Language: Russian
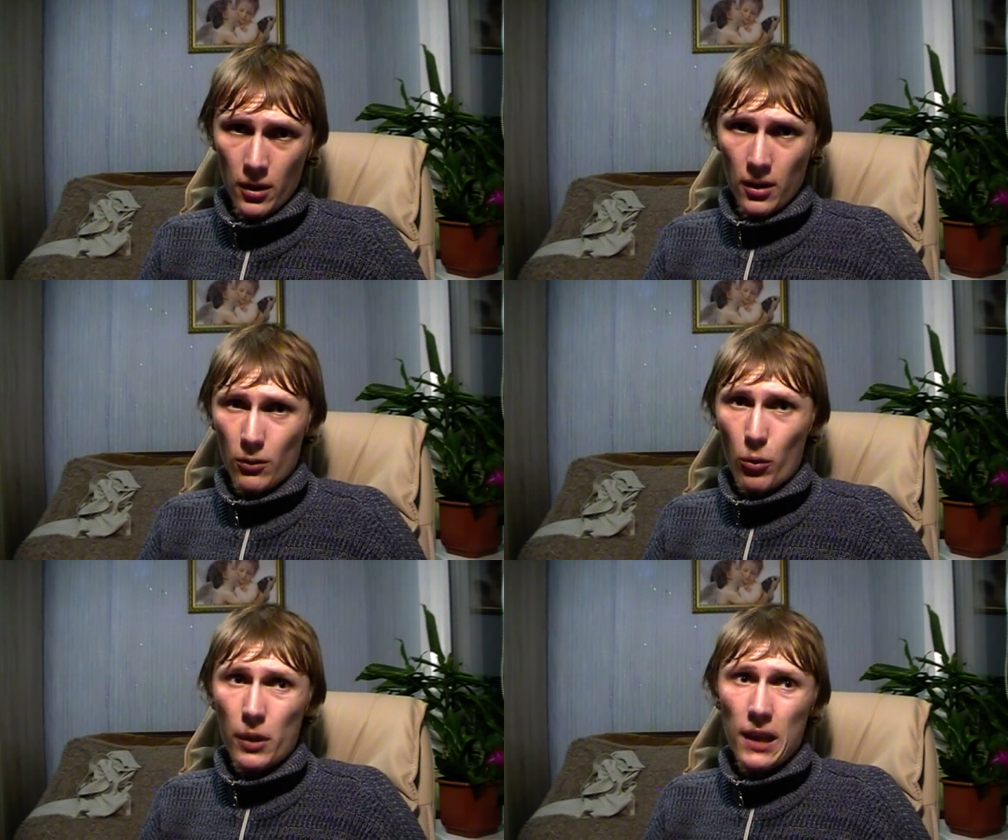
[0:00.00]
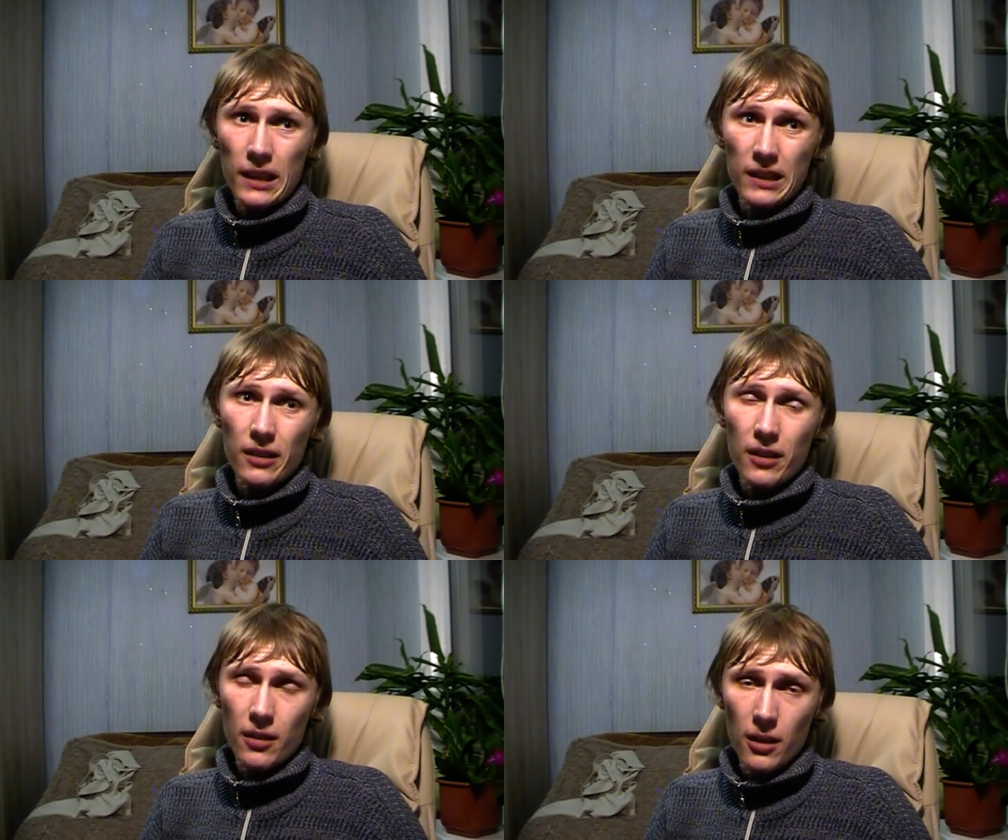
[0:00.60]
Его правильно
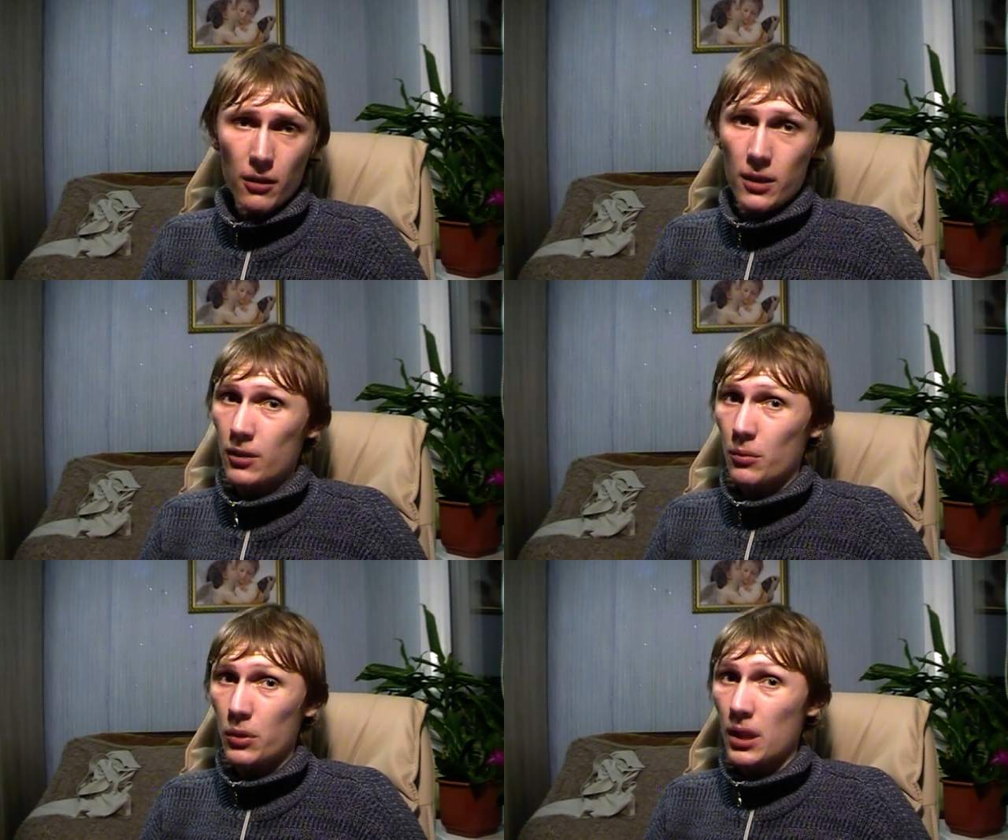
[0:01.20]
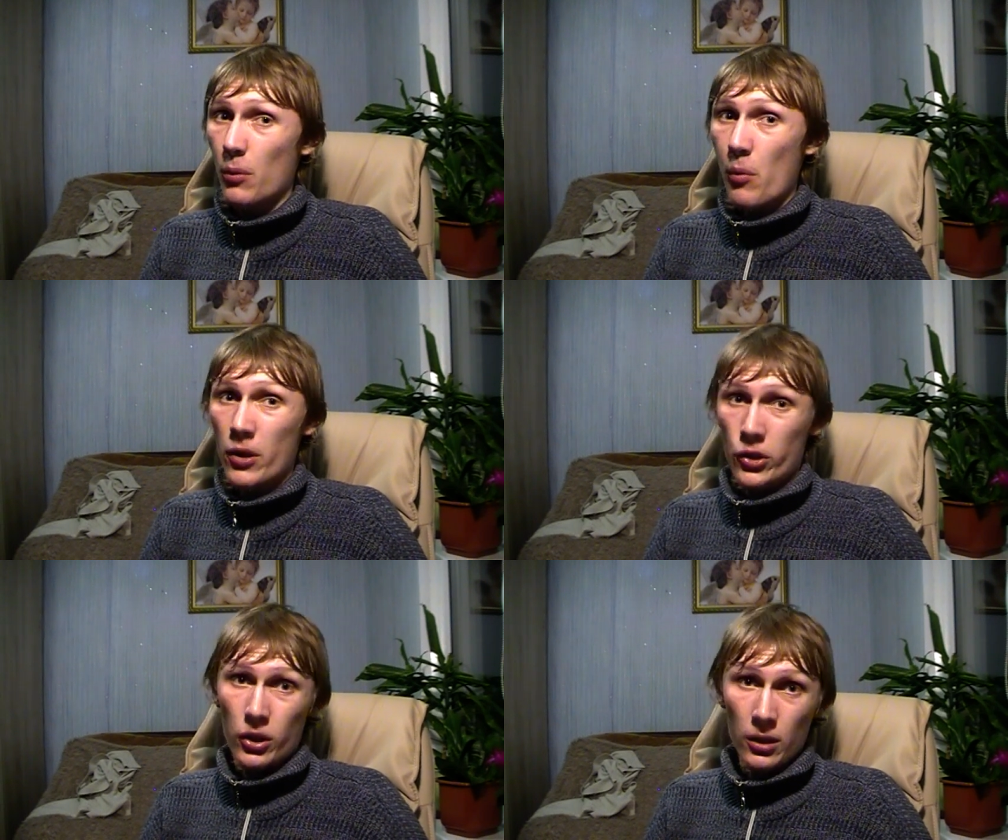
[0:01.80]
натренировать, это была бы
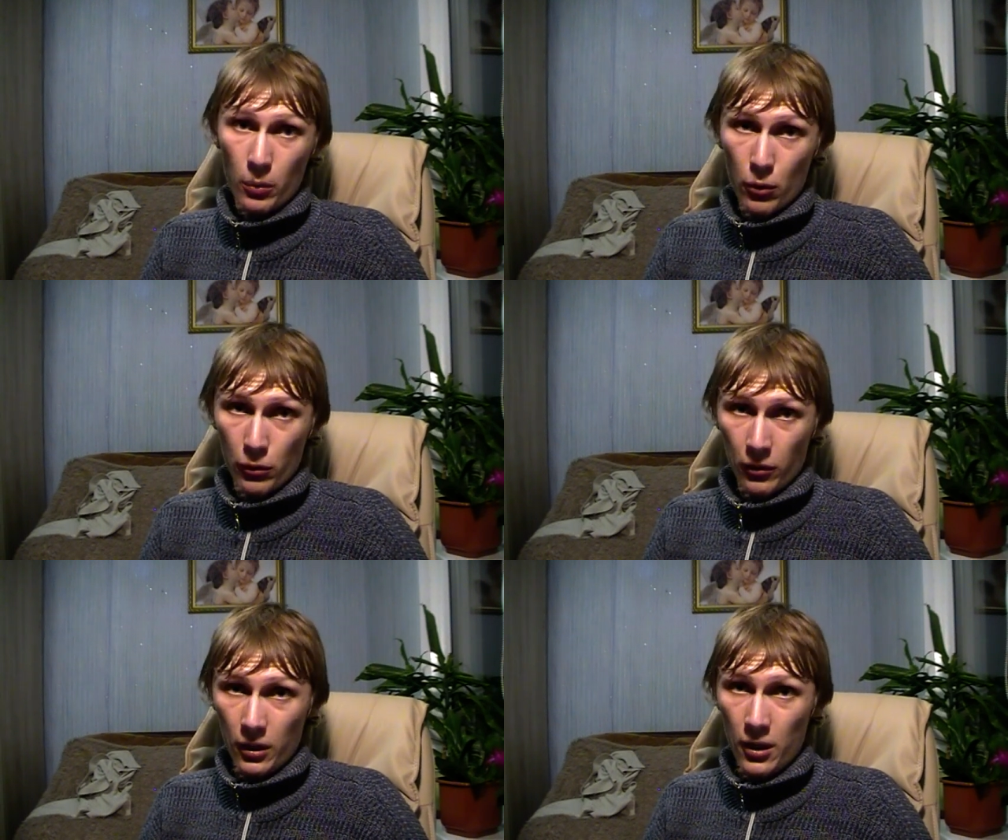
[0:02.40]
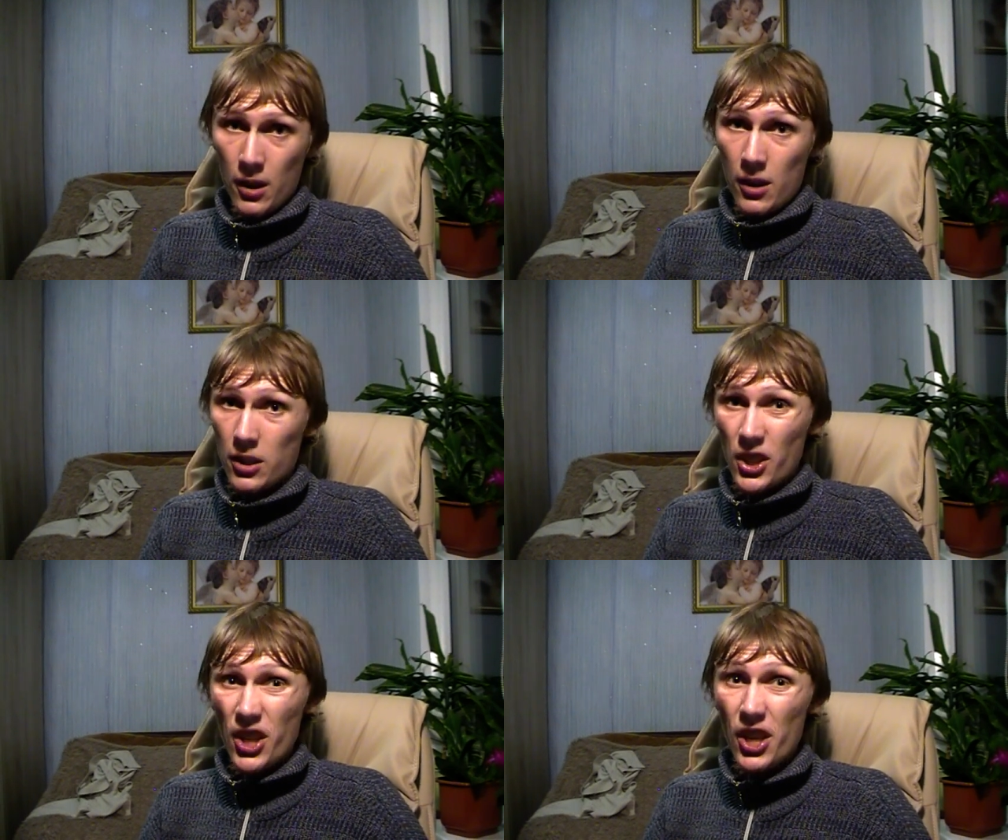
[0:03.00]
машина просто.
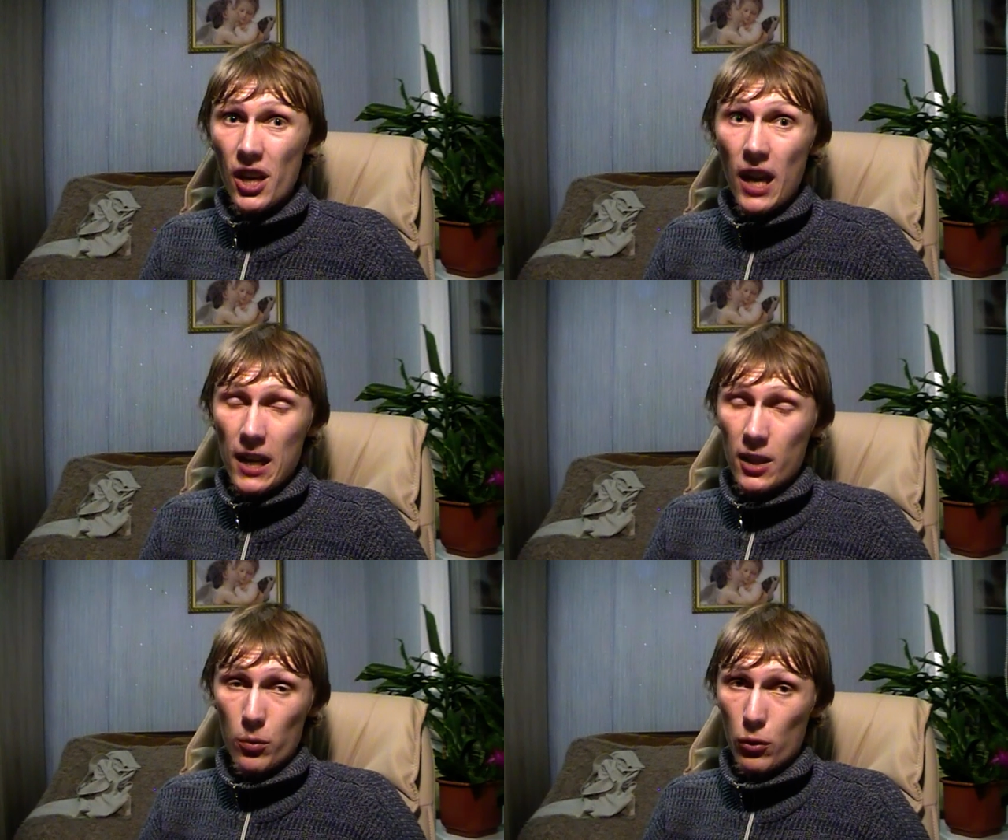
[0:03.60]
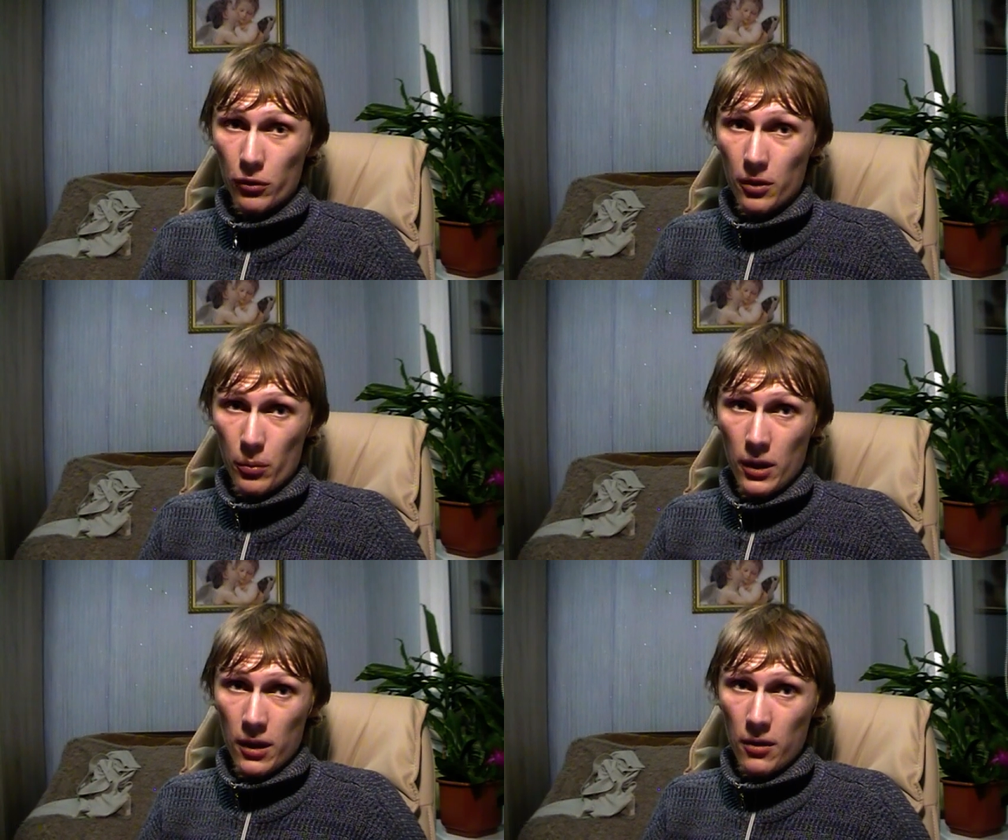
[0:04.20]
Нереальный просто
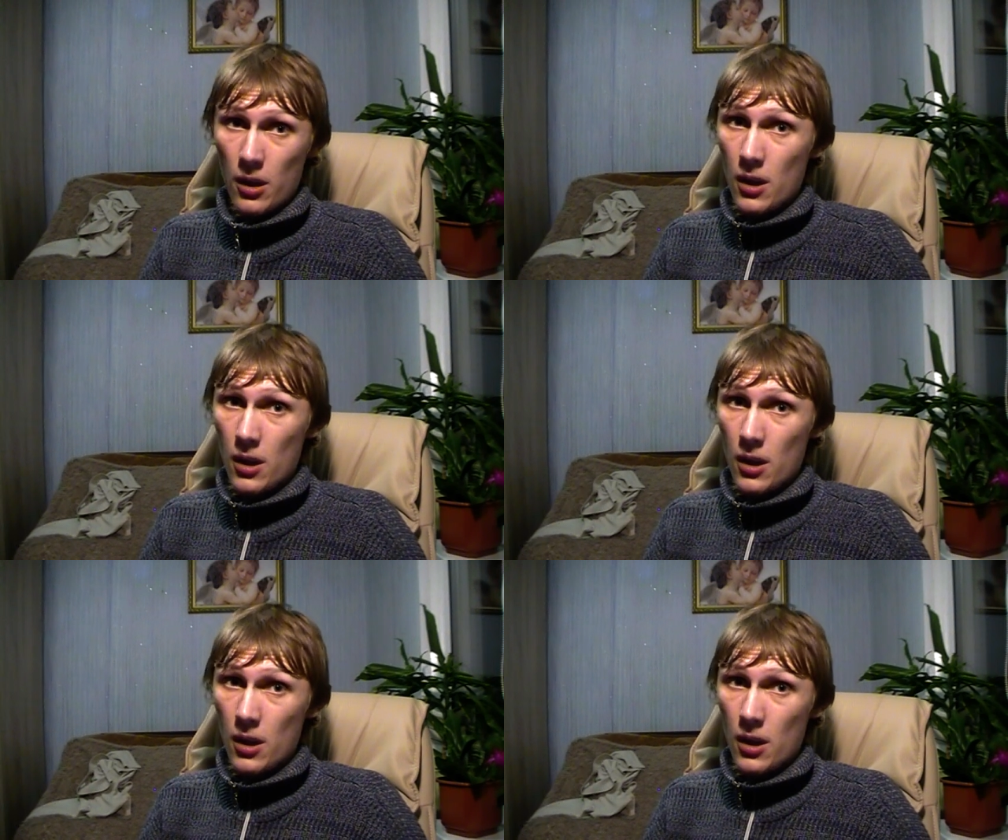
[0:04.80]
парень.